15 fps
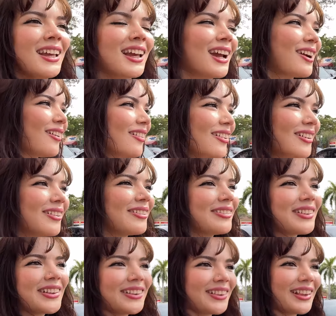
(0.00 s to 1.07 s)
es como,
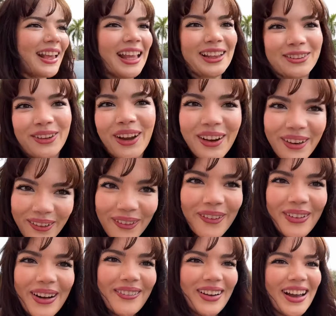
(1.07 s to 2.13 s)
estoy en
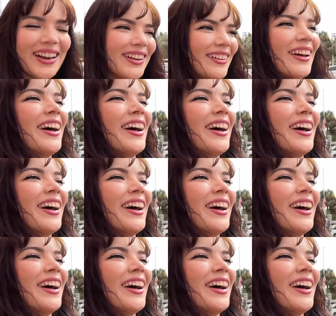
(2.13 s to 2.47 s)
Cuba, mano.